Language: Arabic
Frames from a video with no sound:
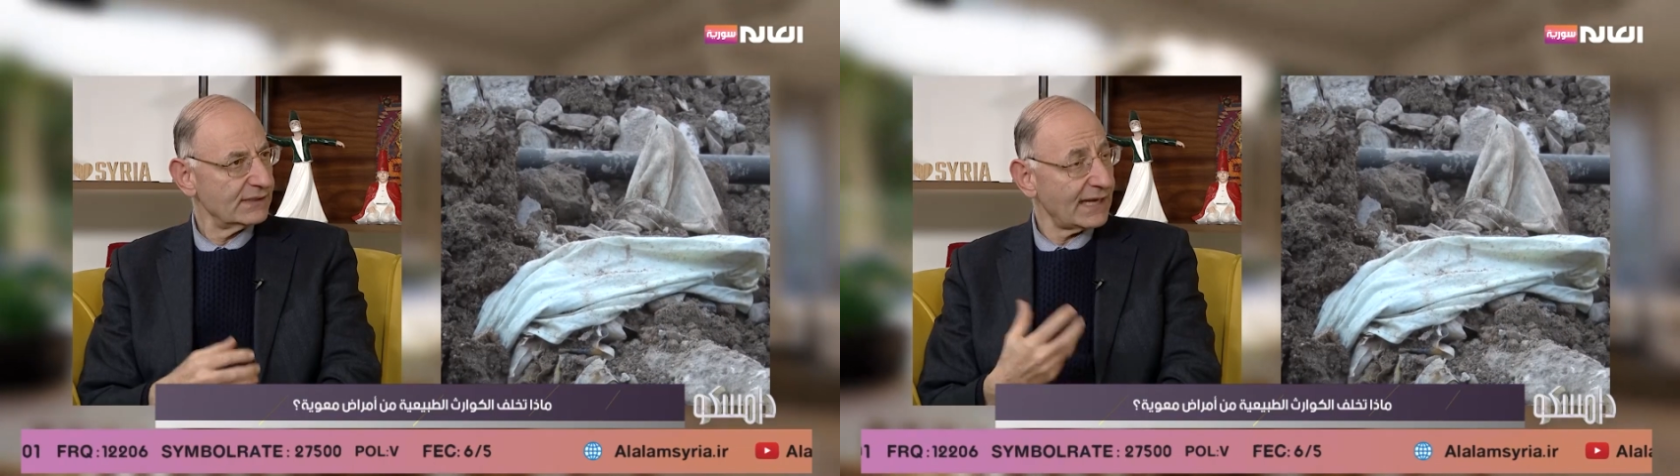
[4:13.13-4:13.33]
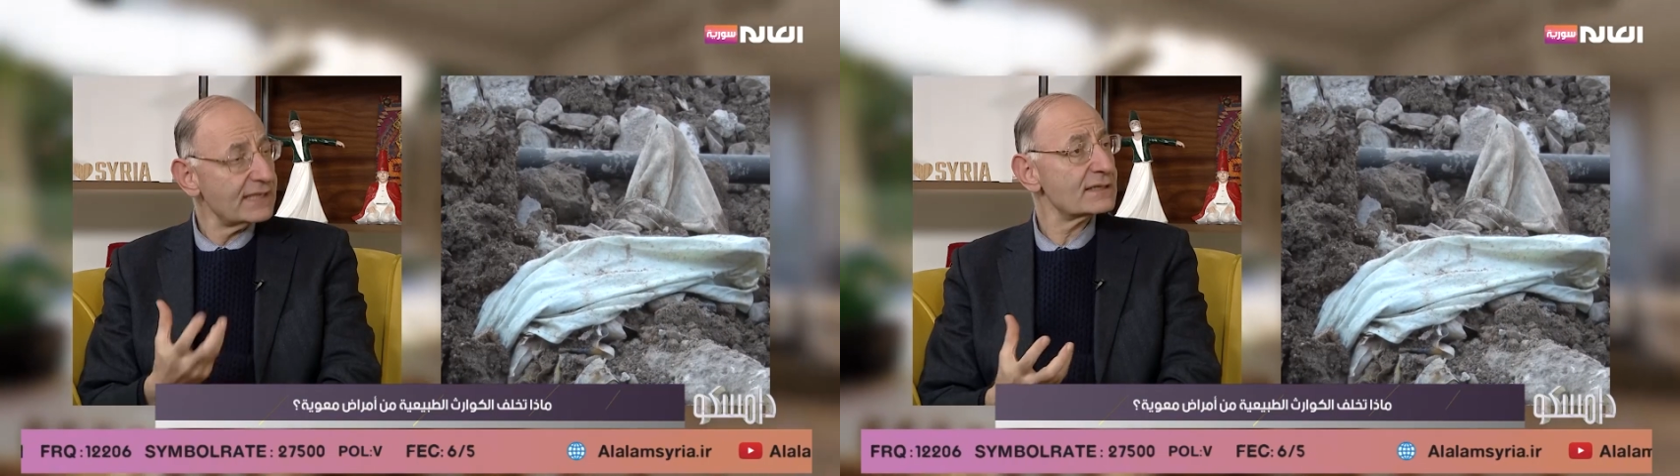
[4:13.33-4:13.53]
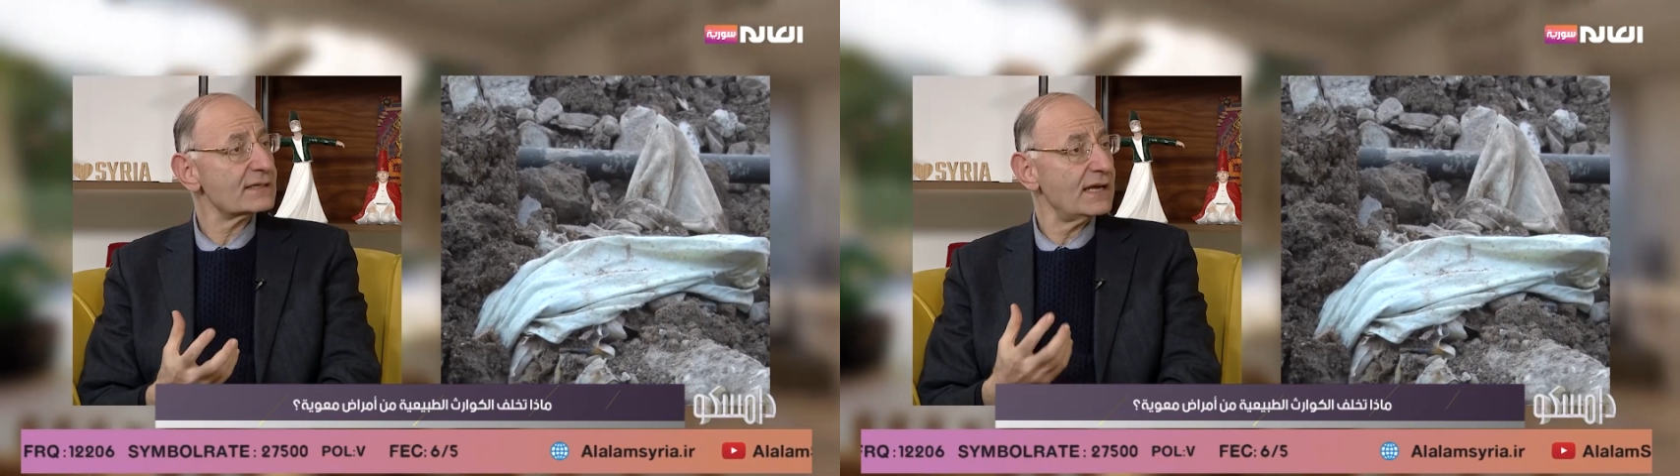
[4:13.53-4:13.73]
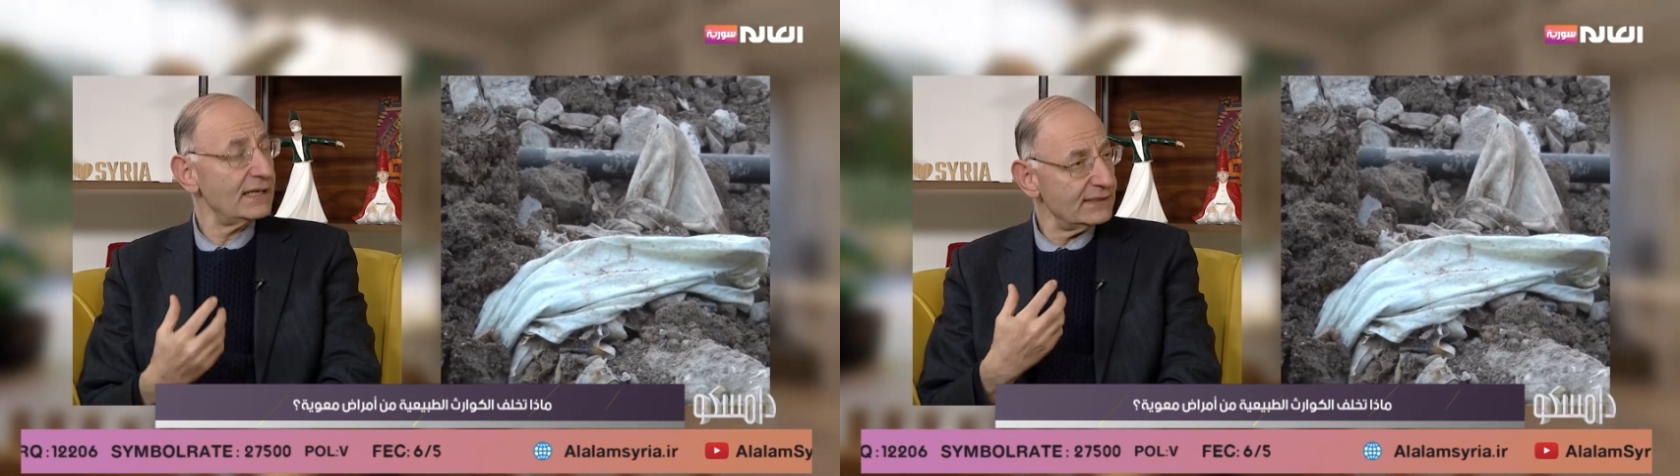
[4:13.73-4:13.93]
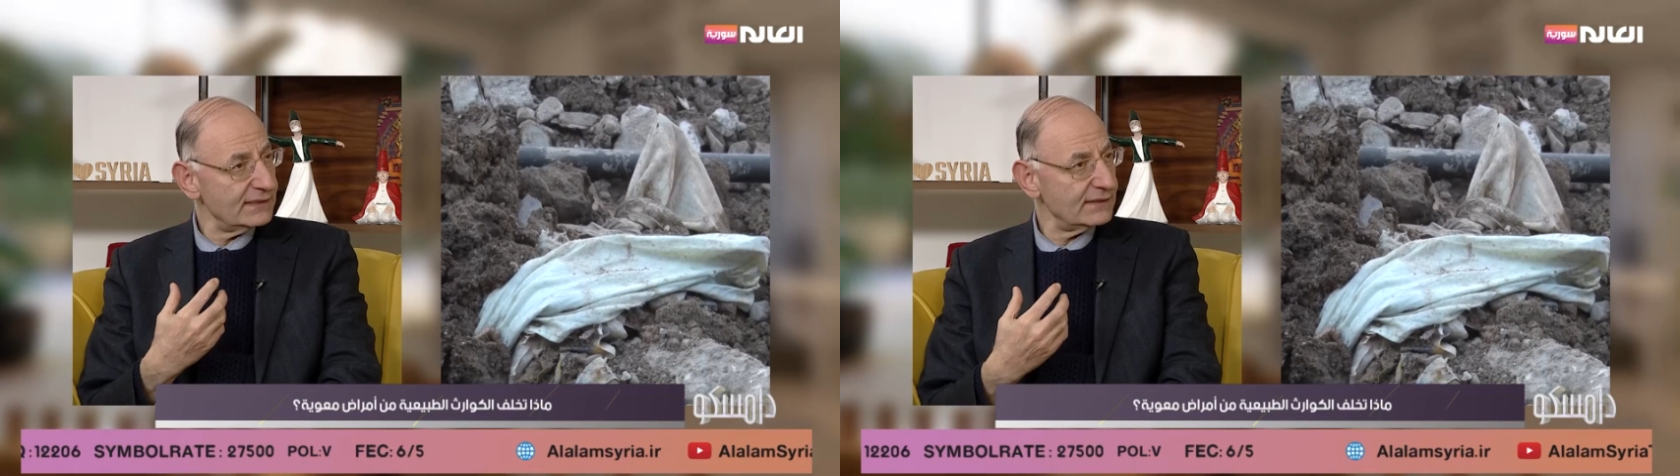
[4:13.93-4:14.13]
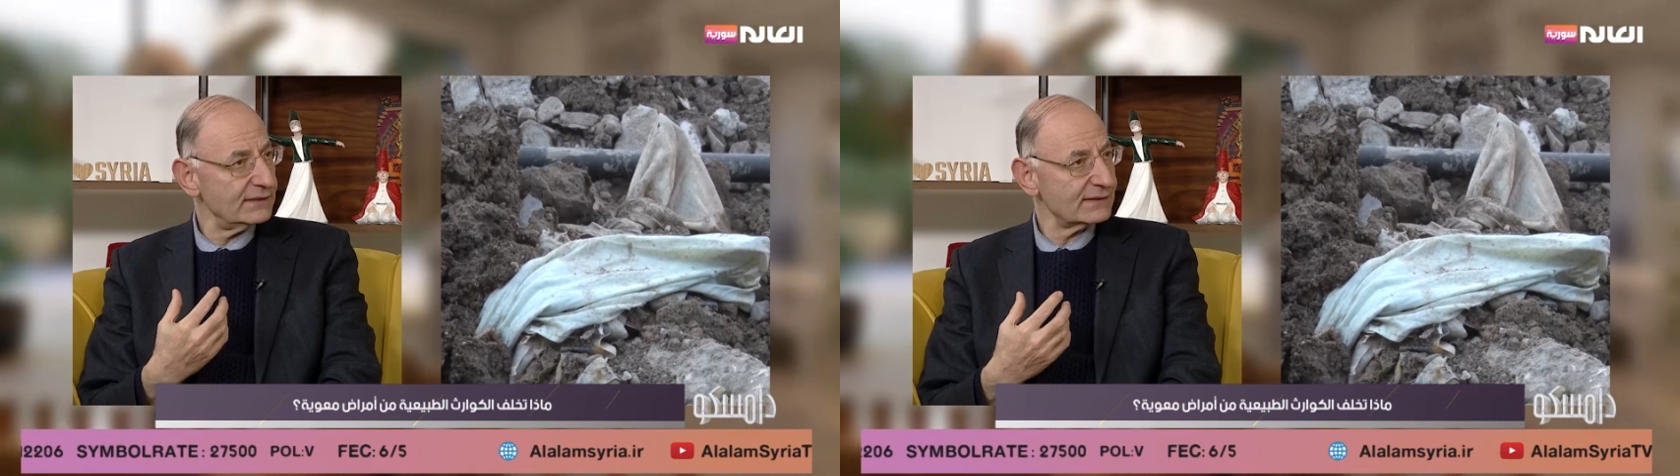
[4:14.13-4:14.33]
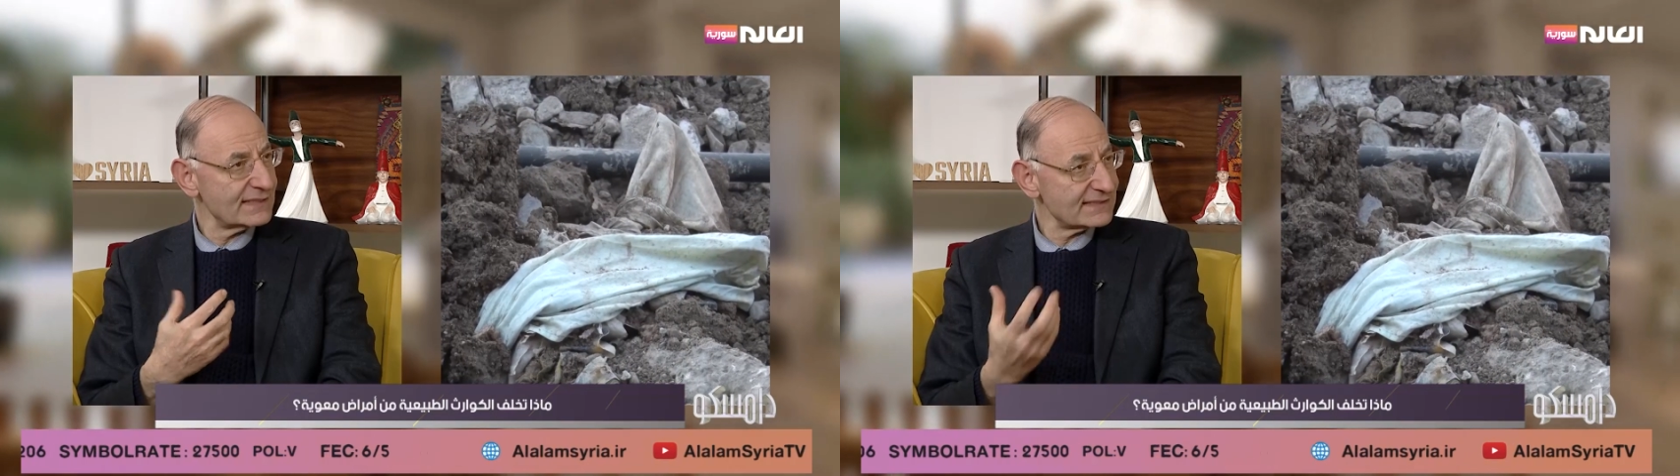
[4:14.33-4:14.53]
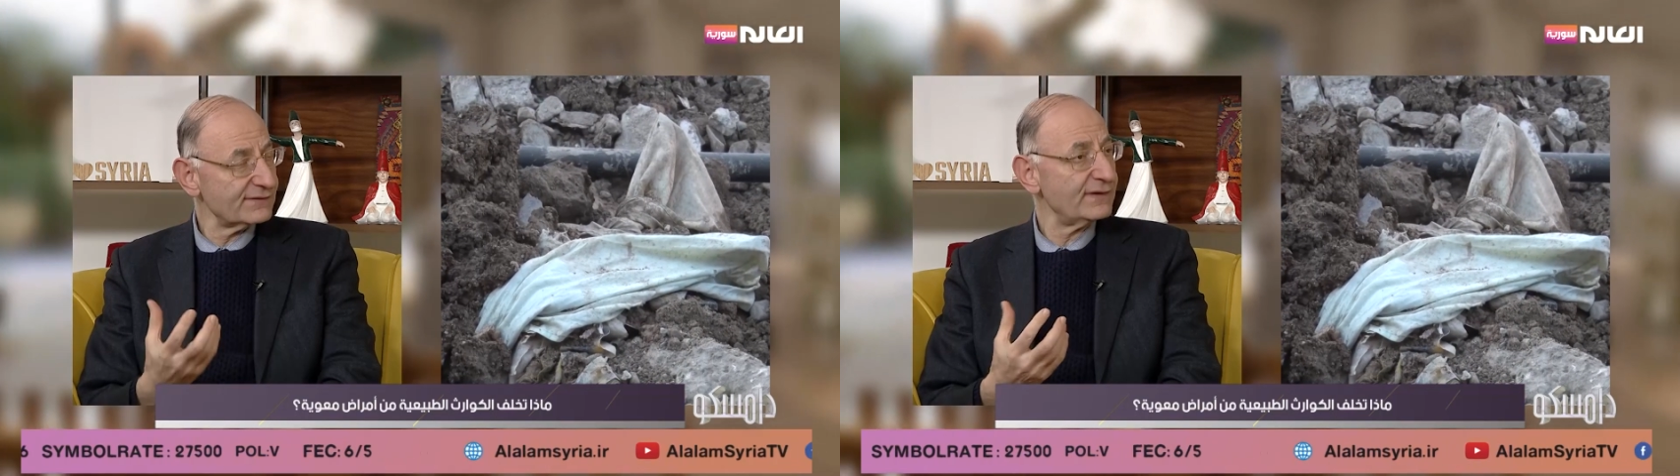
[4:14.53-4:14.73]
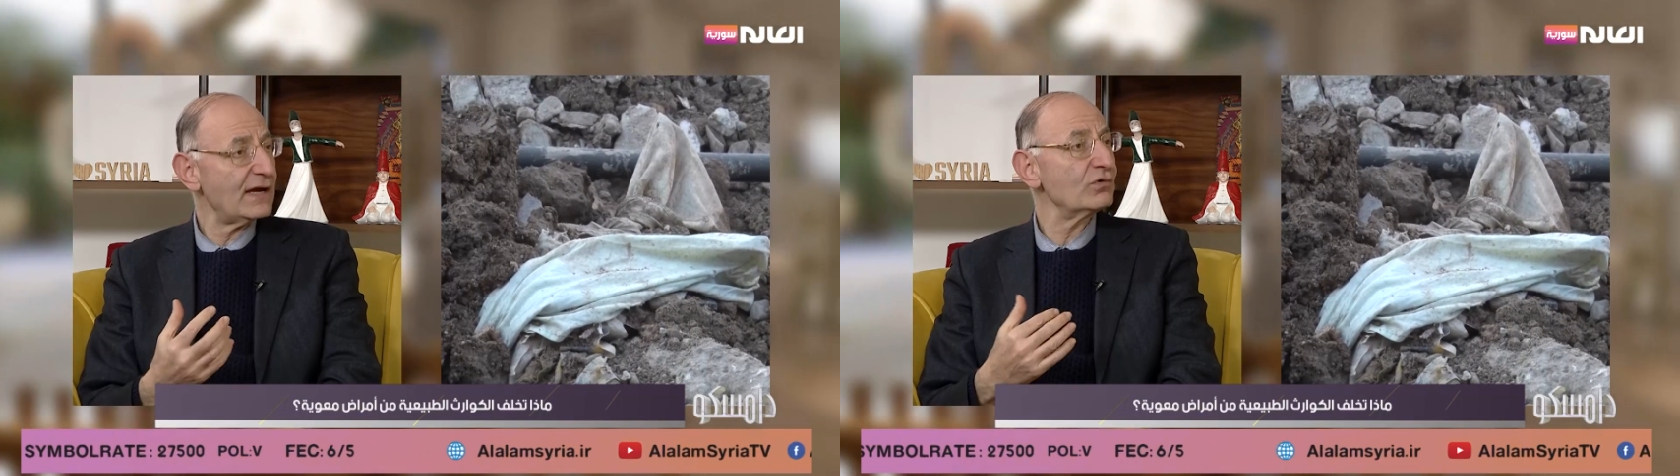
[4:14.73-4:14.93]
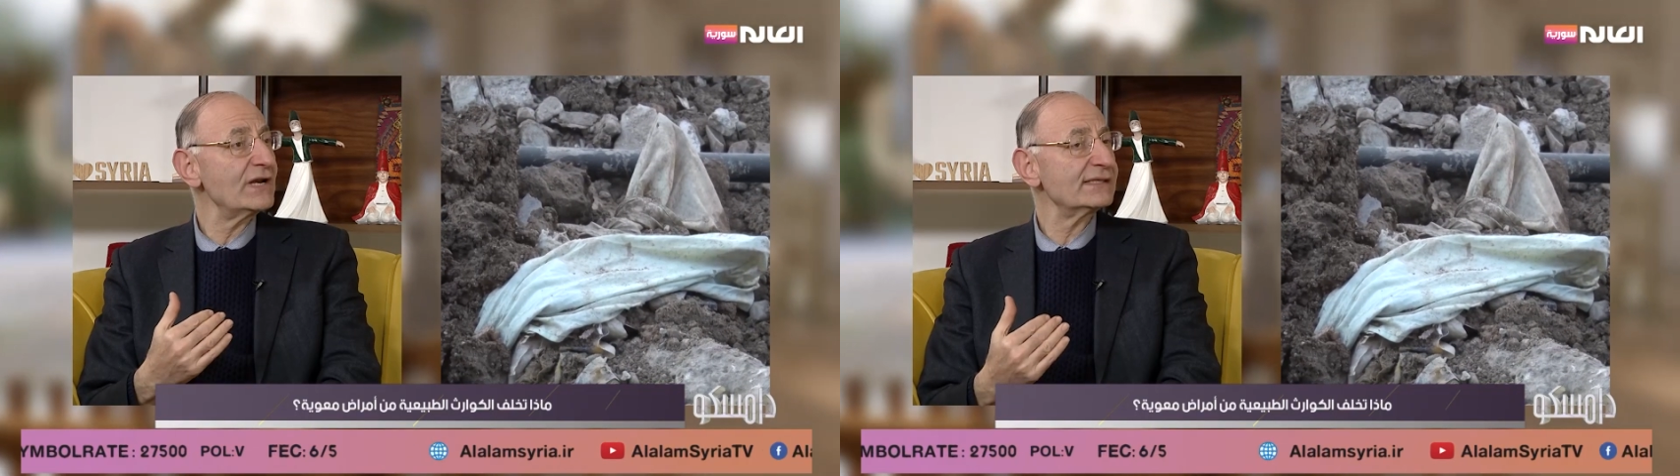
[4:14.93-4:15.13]
غير النظيفة
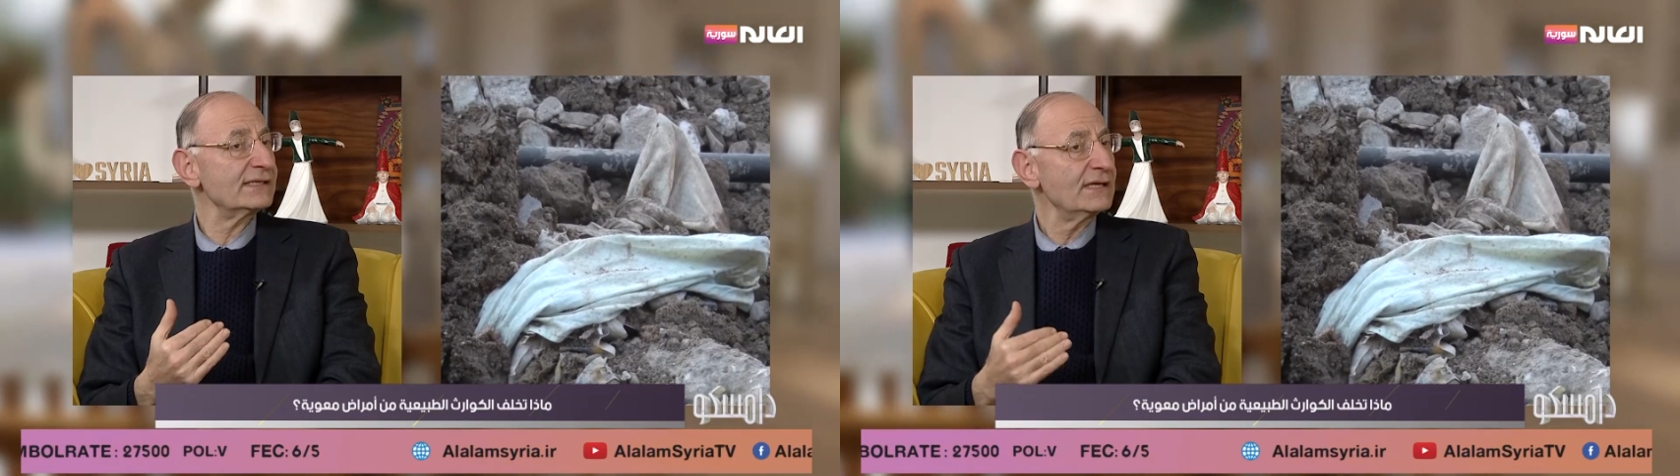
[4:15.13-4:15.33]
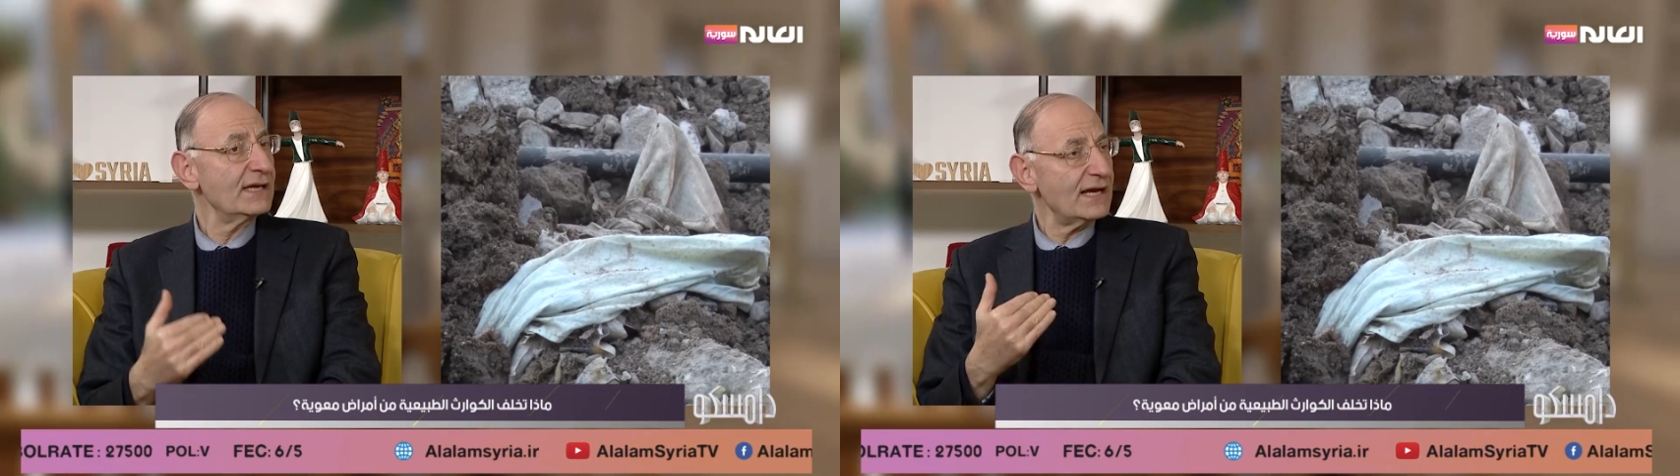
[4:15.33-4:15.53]
أو التي